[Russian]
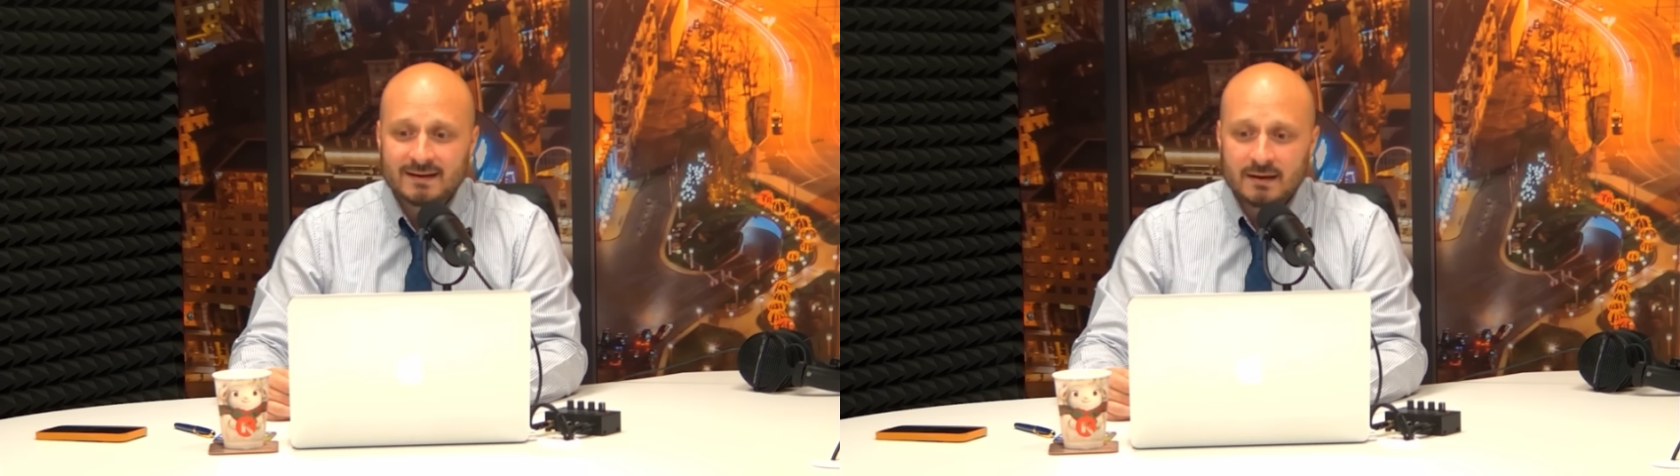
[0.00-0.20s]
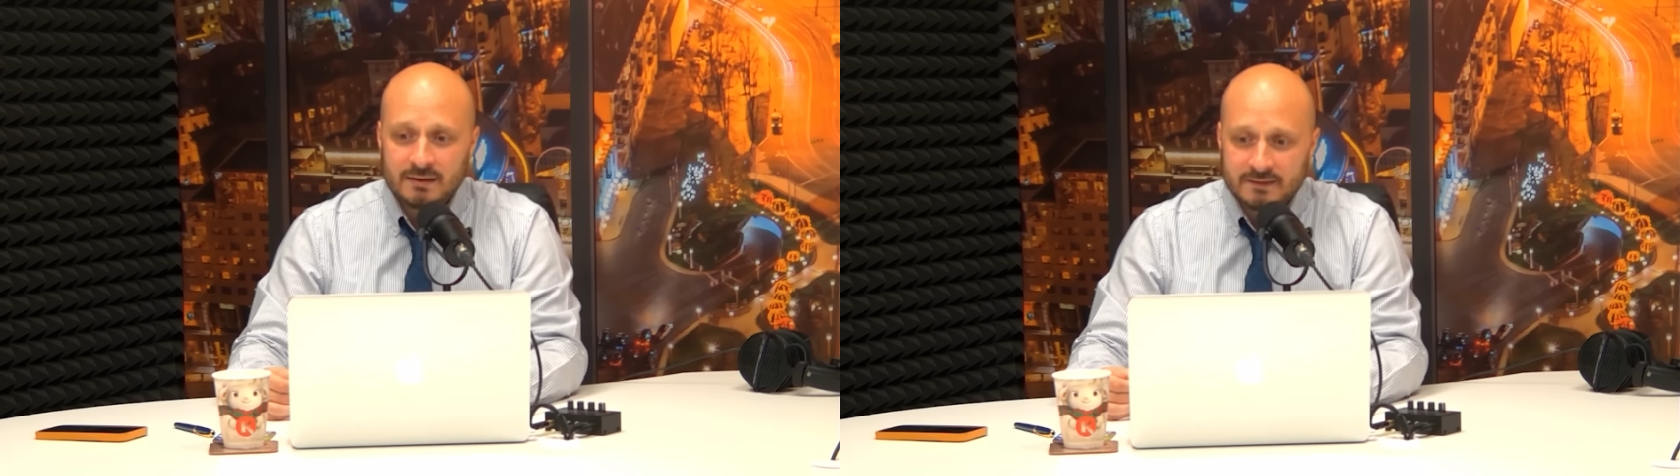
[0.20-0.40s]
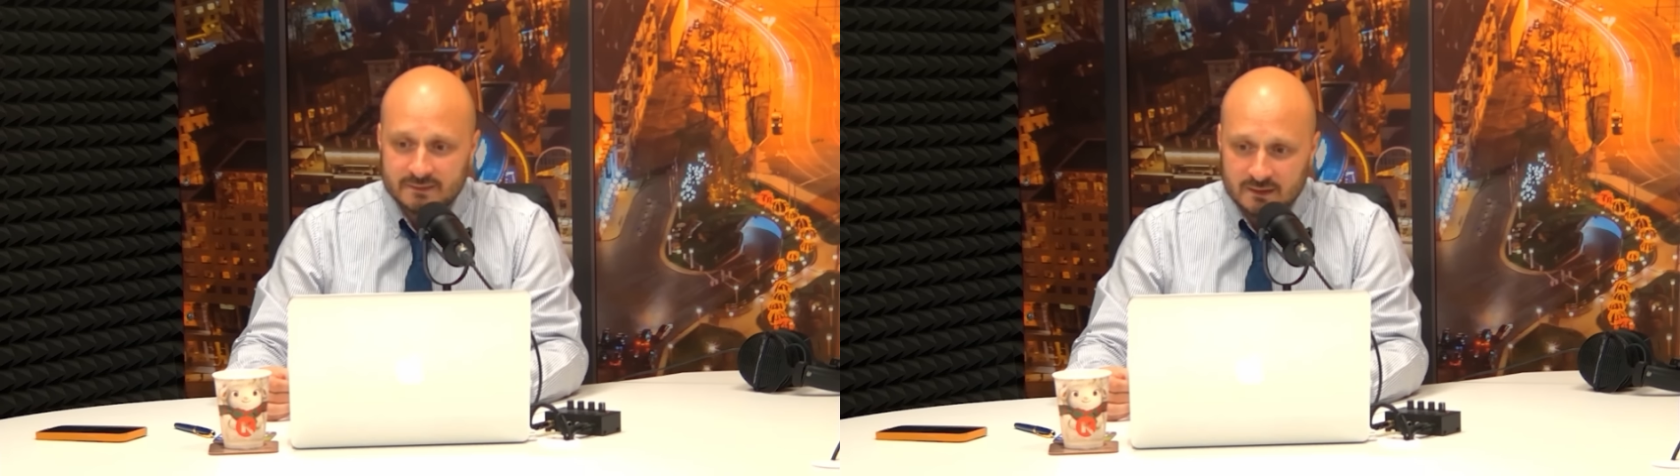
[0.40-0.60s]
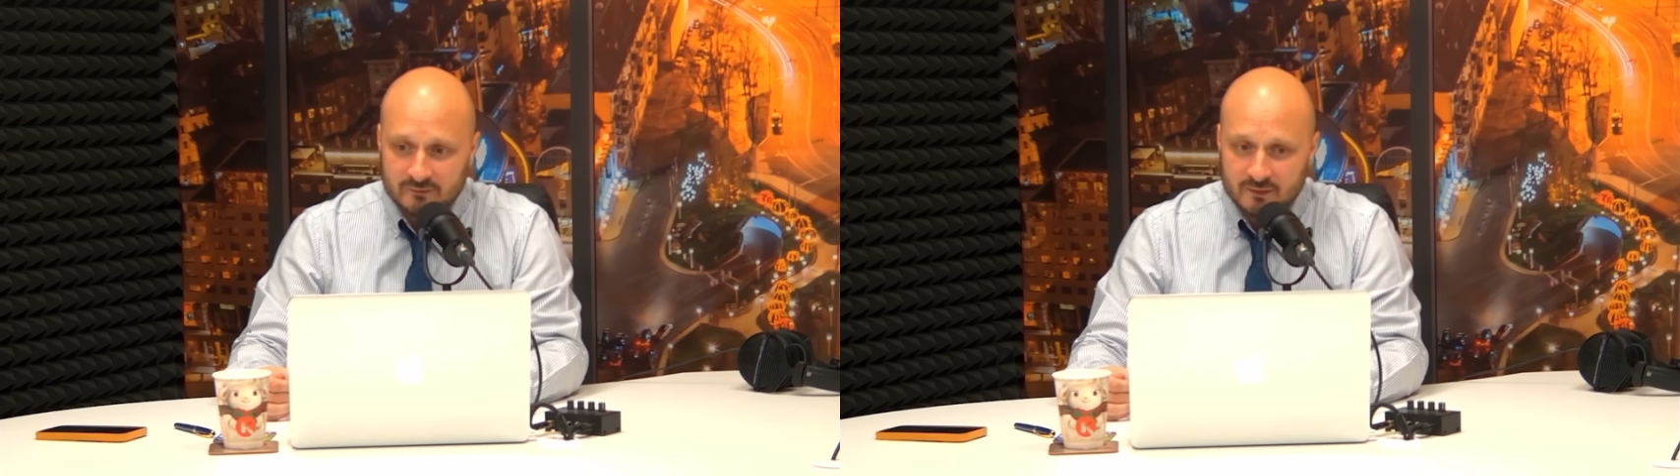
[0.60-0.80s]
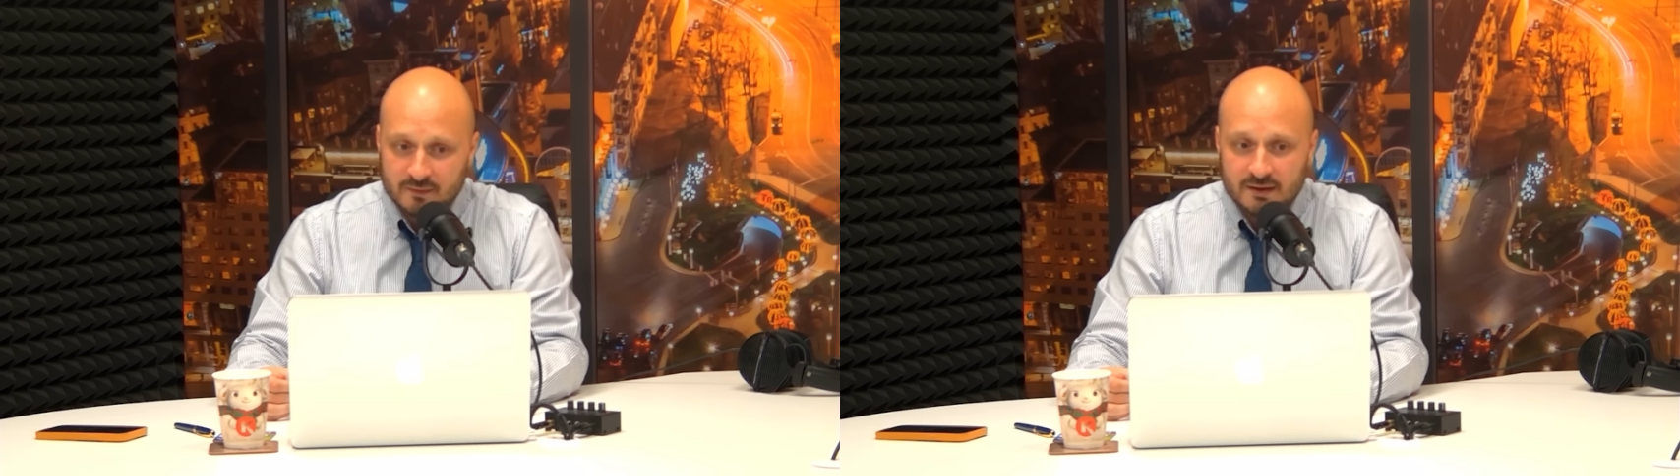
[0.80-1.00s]

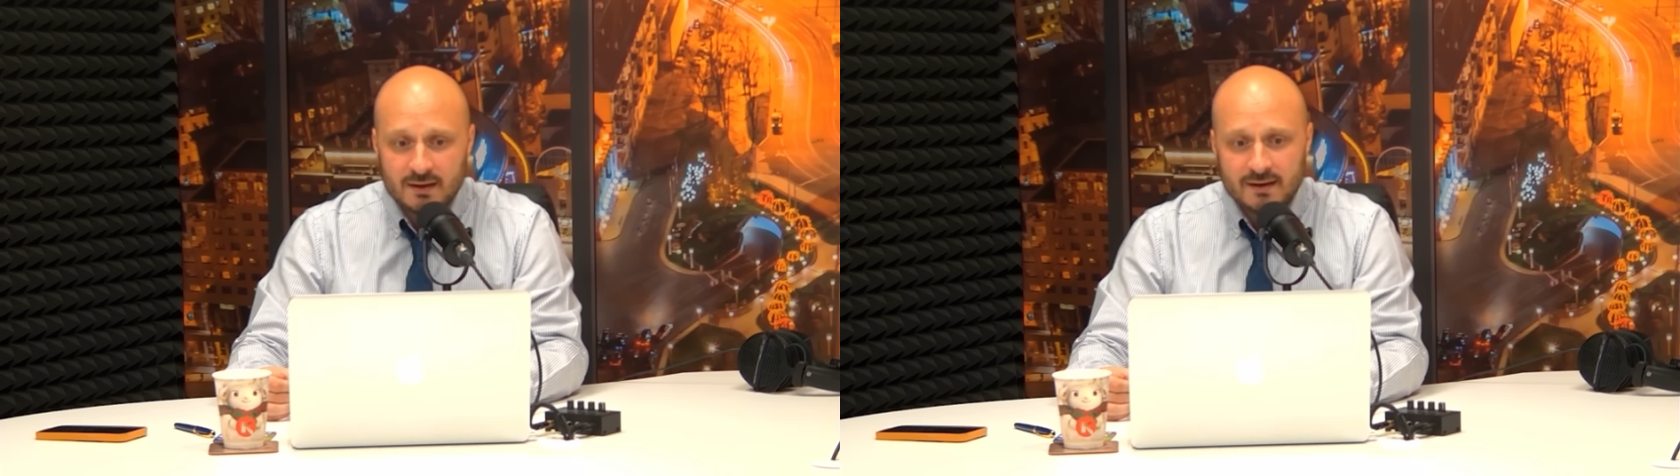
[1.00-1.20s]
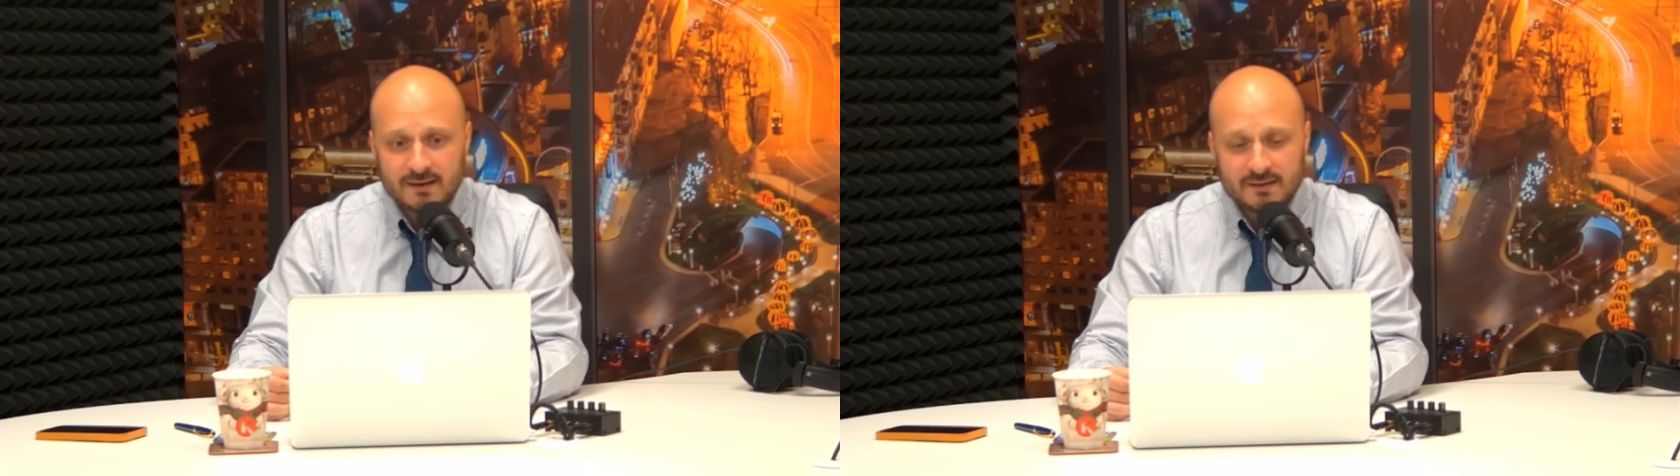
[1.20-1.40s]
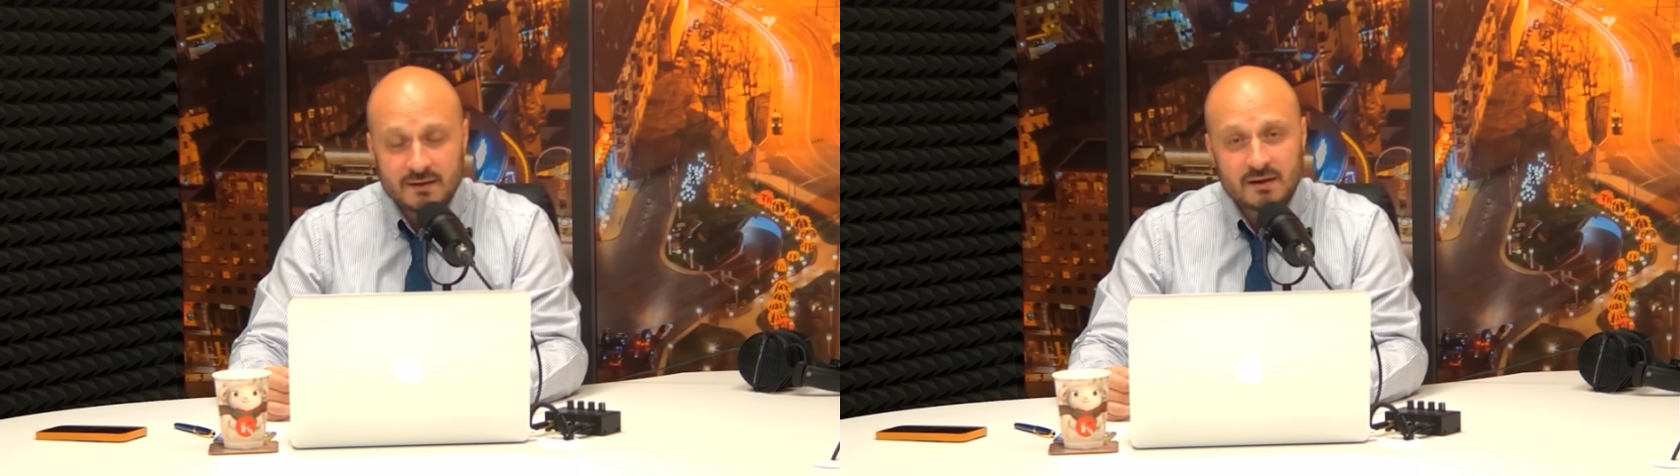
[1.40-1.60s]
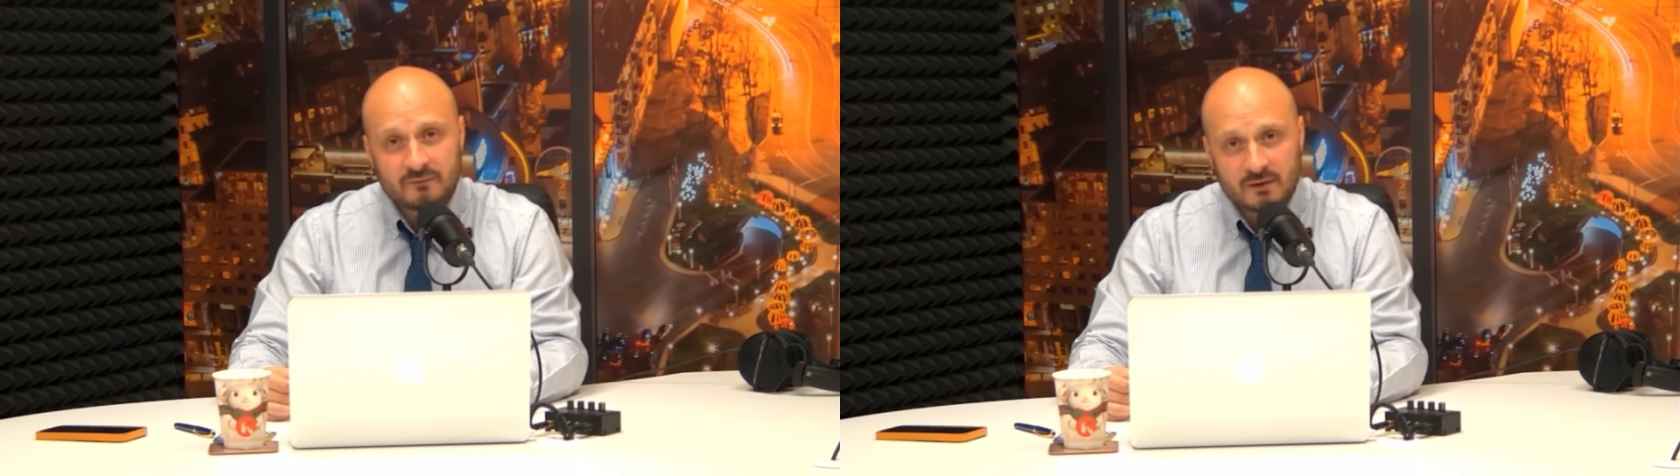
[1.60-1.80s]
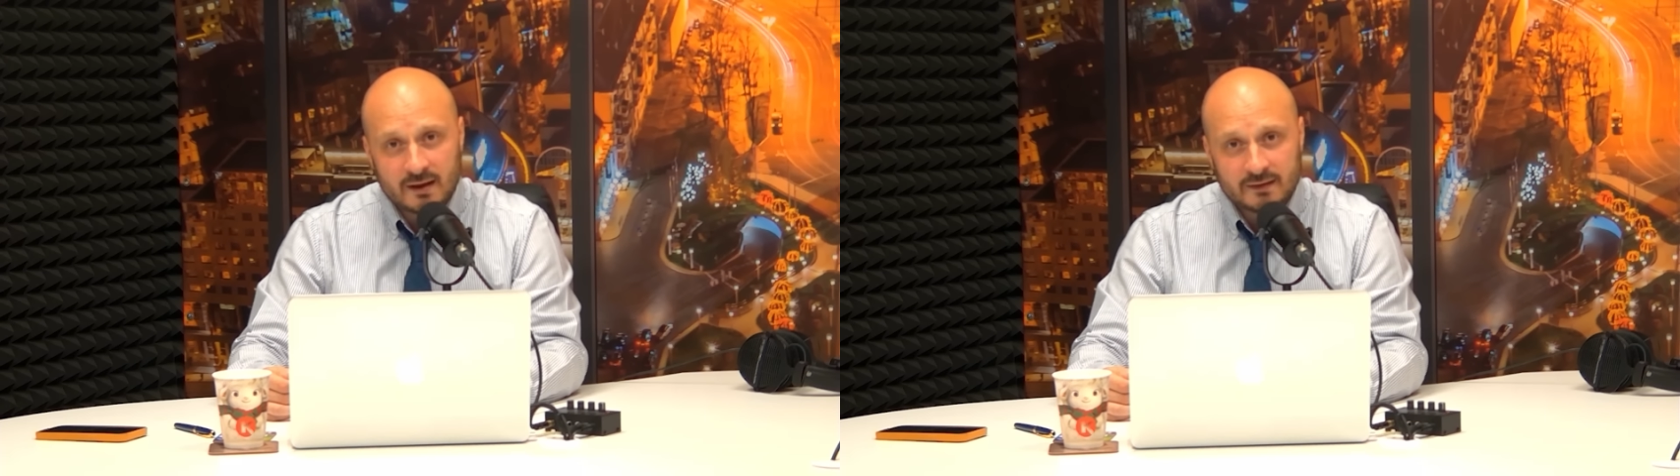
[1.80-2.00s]
рисковым или не
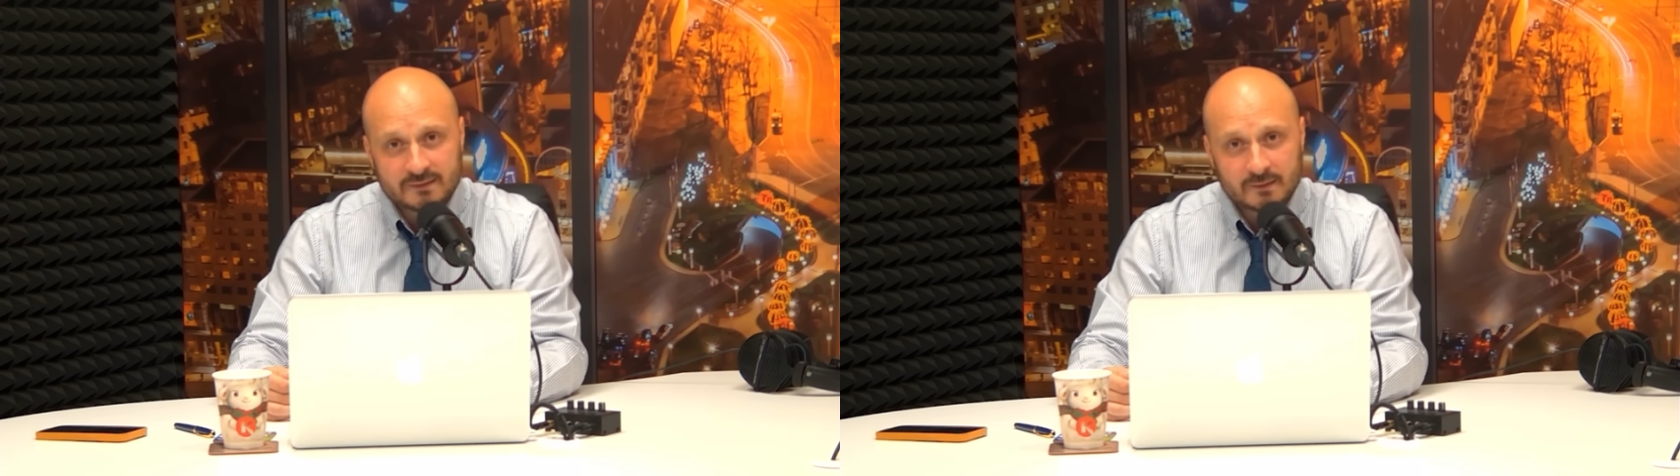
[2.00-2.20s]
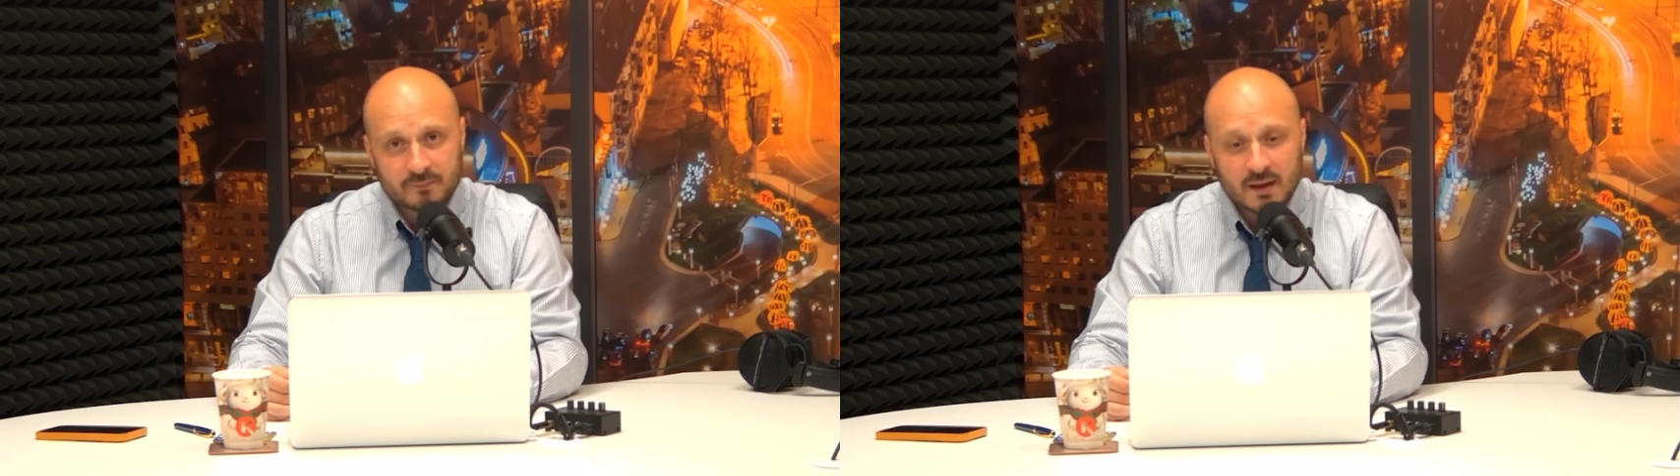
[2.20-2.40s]
является.